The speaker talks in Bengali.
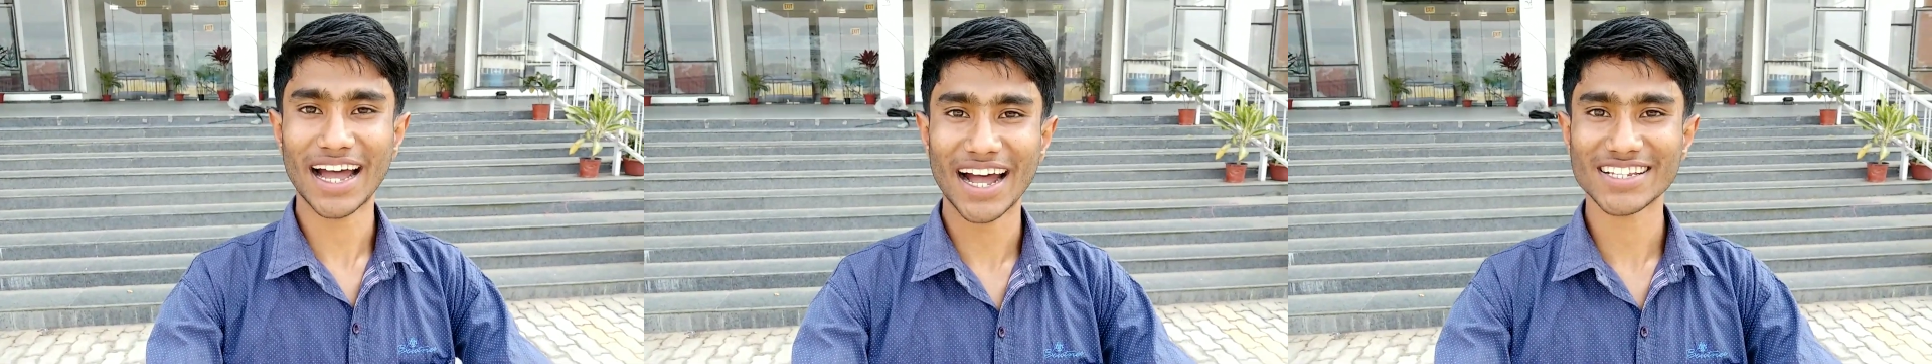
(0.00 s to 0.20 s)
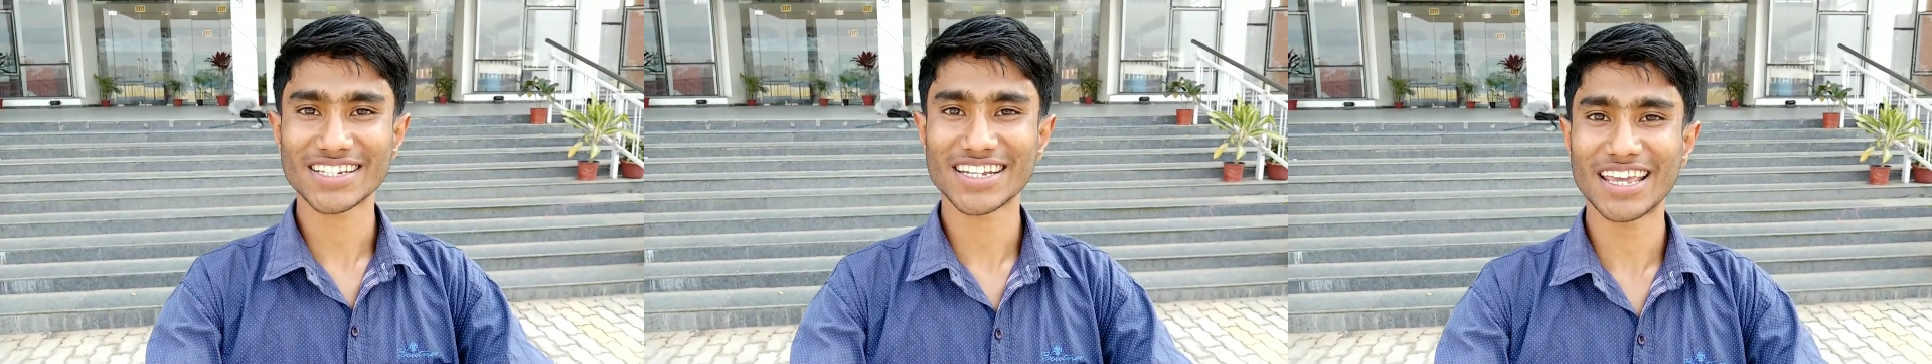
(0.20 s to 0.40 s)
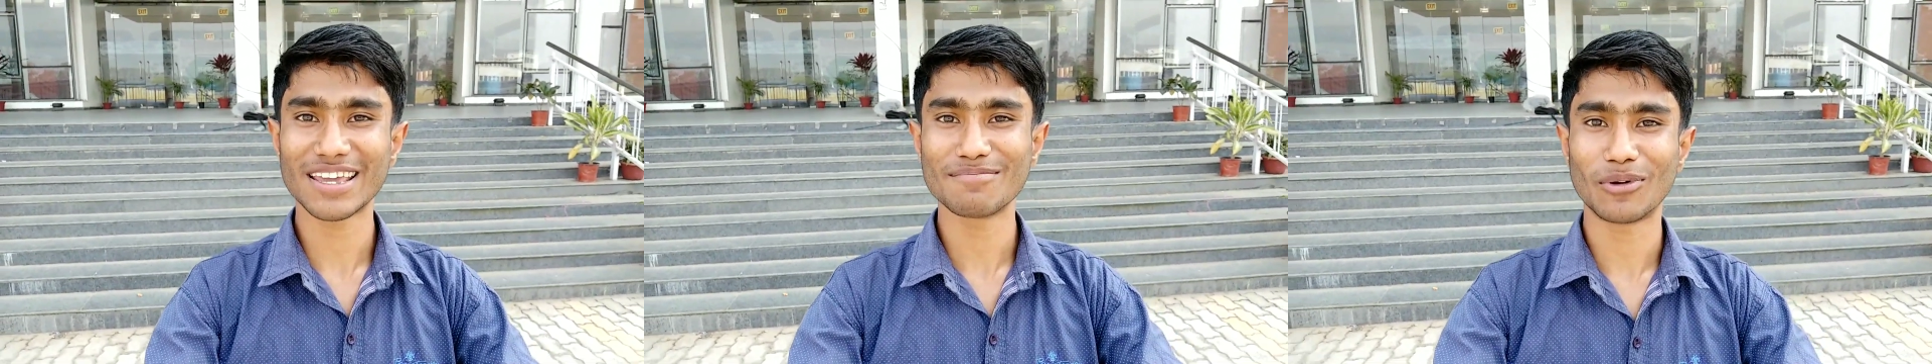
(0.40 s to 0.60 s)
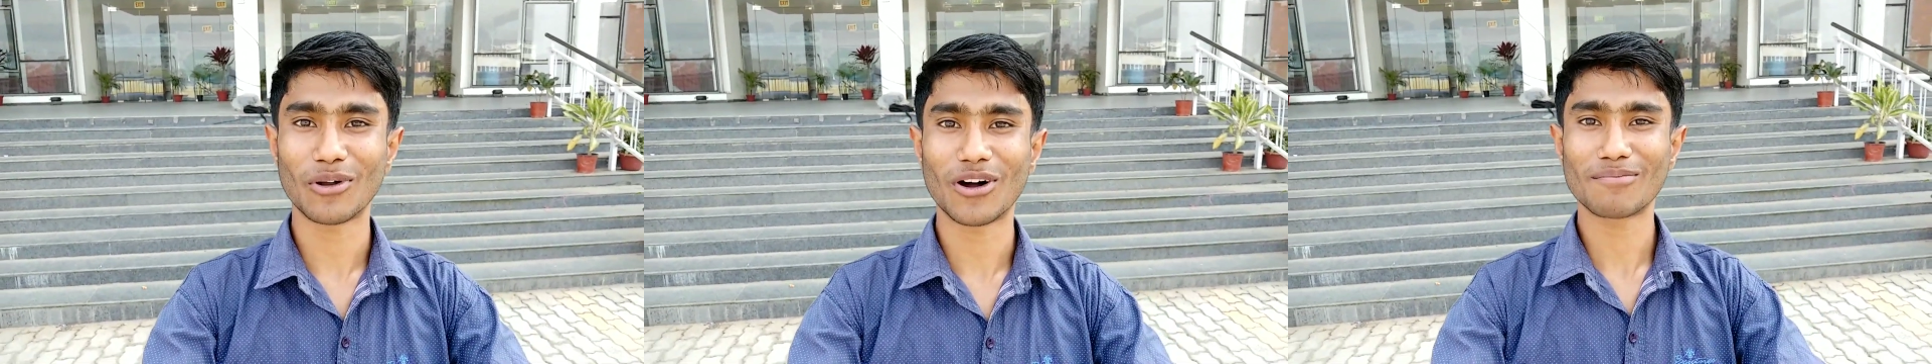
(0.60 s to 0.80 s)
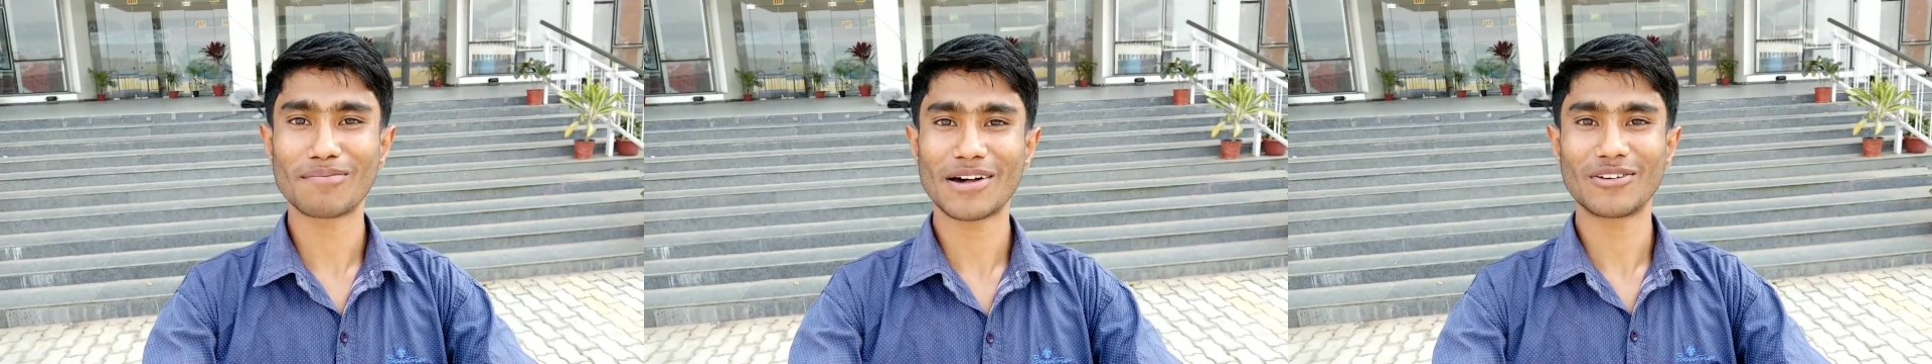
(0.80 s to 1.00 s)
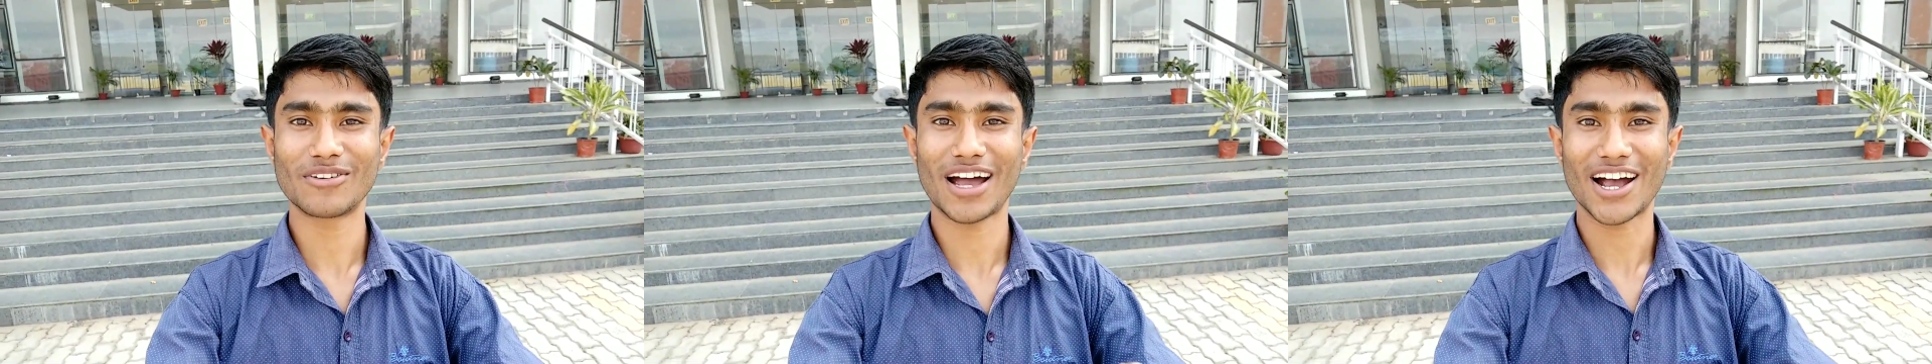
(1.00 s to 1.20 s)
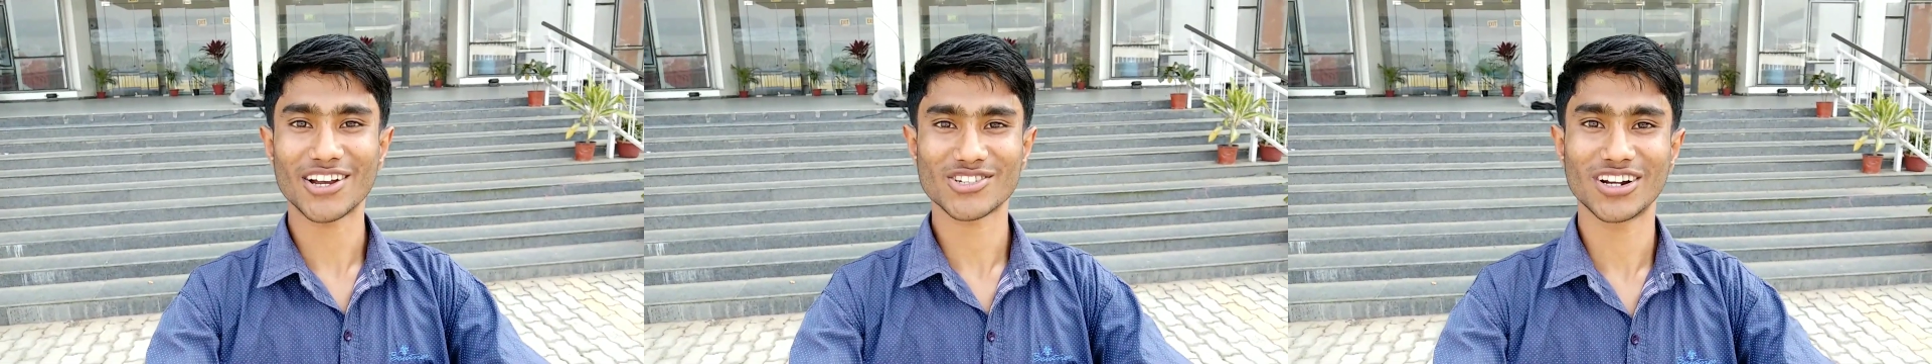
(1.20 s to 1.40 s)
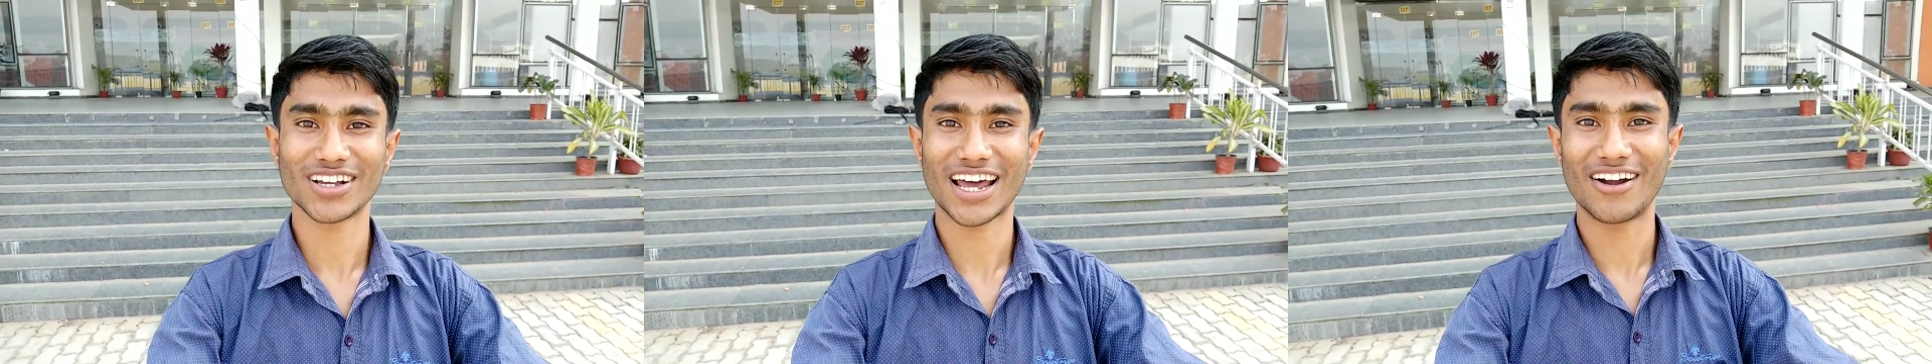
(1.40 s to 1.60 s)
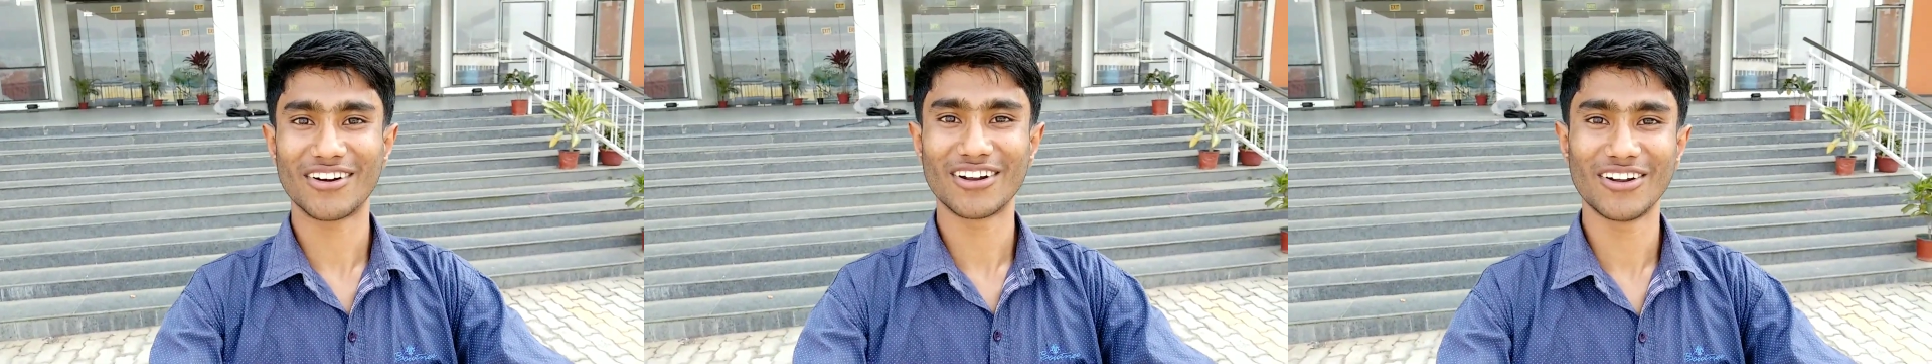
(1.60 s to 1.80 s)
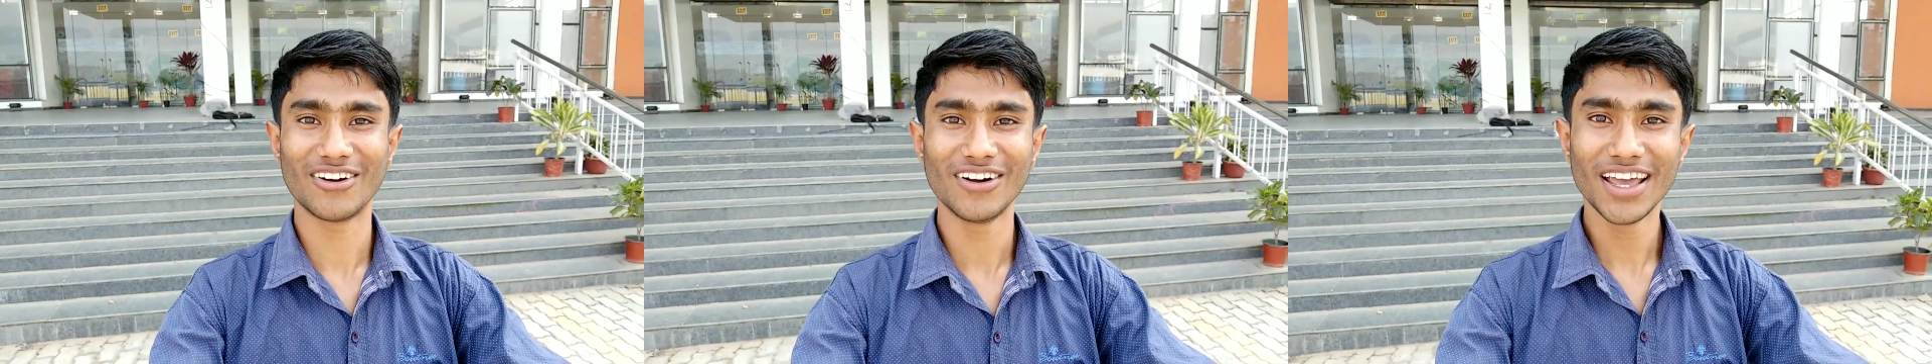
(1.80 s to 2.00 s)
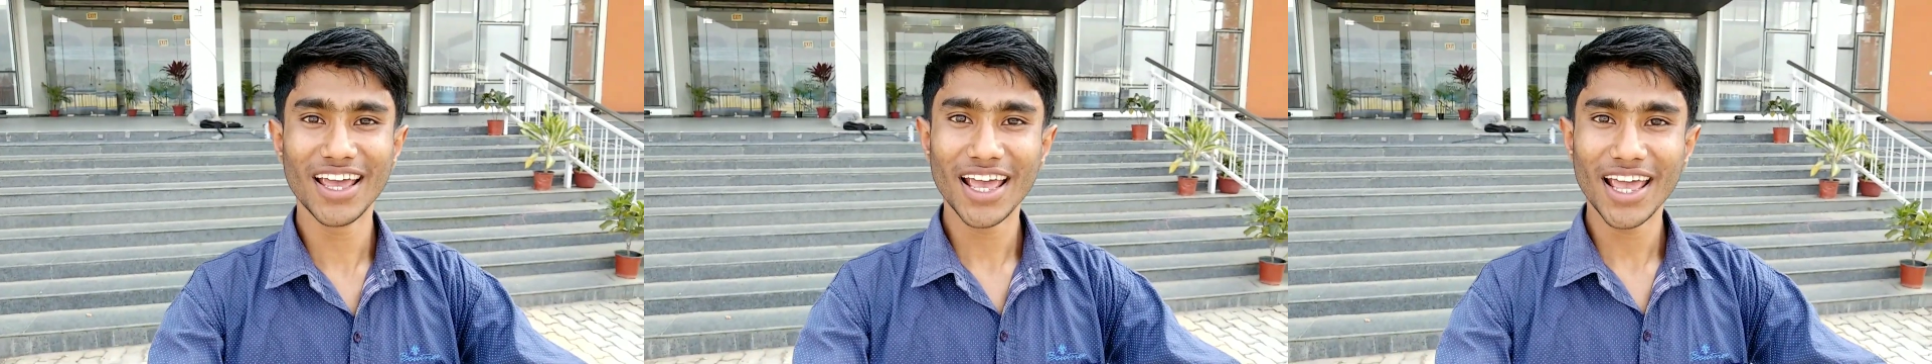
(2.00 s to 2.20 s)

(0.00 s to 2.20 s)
আজকে ব্লগ বানানোর আসল কারণ হলো